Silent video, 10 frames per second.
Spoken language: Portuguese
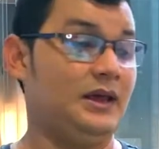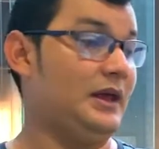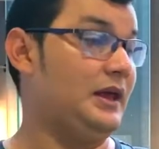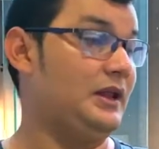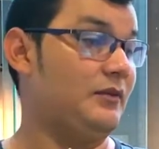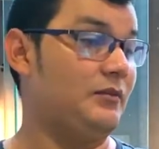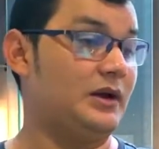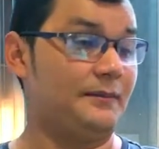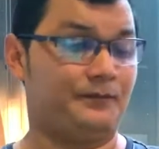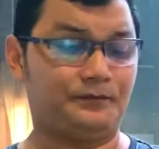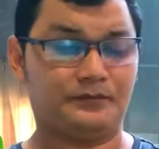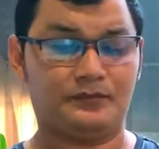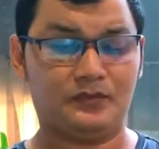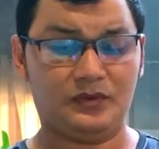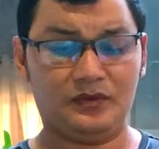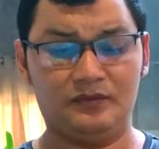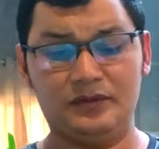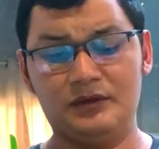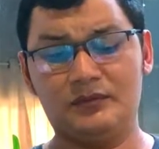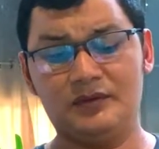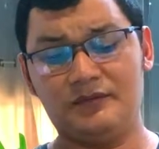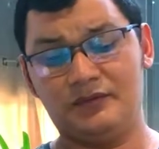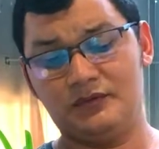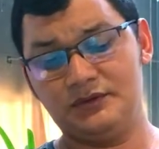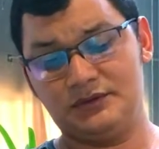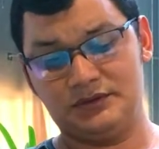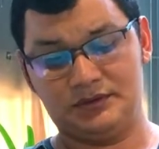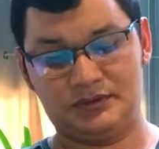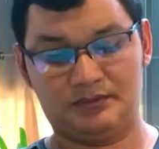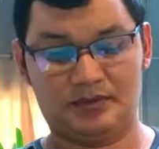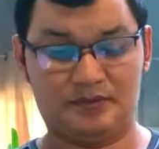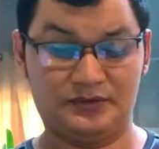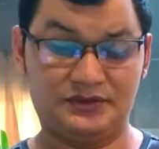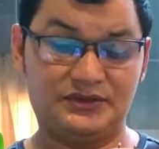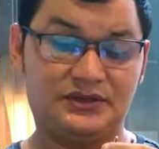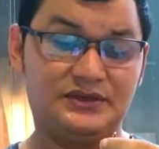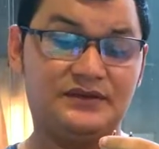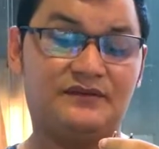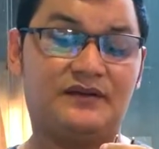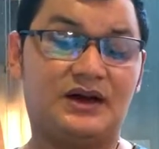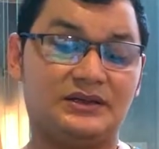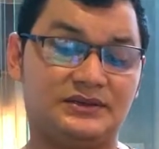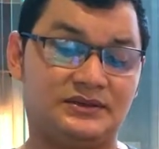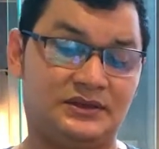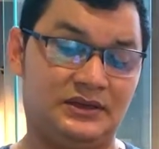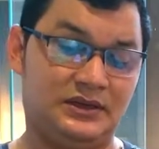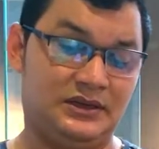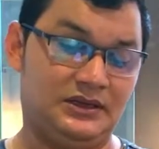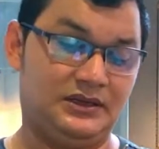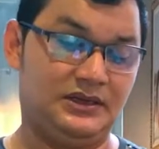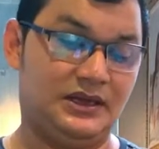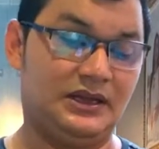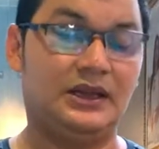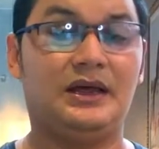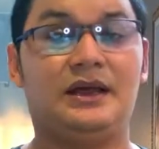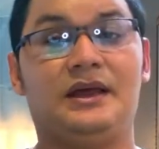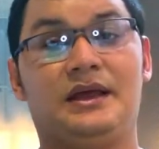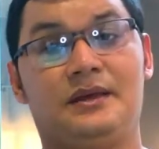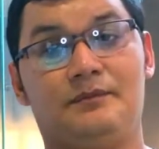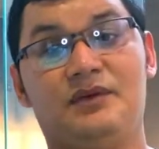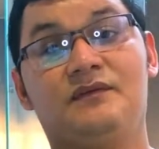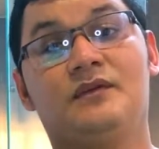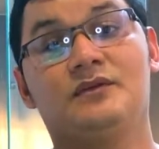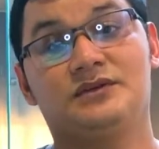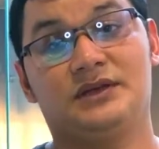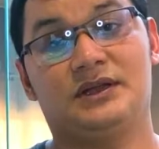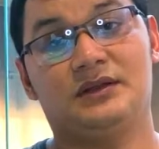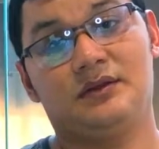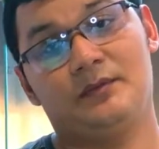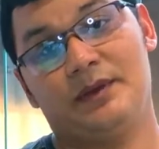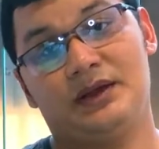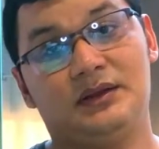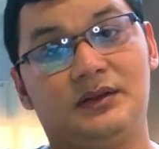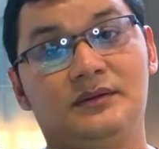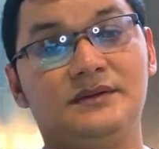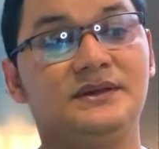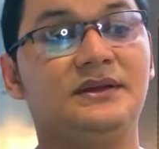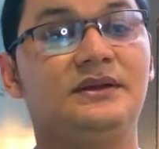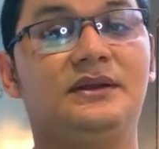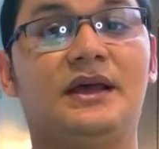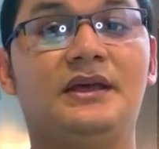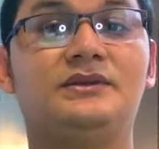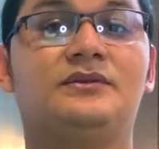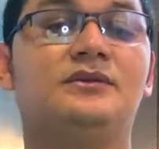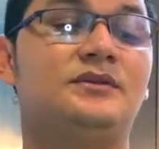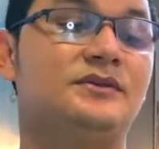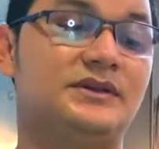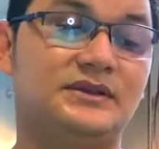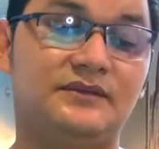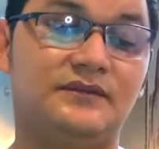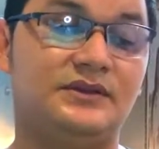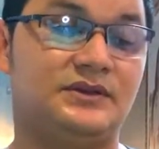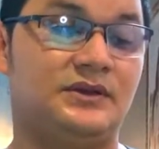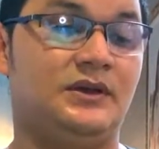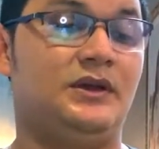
Ela é uma, vem com uma fonte, uma fonte de 15 watts e ela é bivolt, ela opera tanto em 110 quanto 220.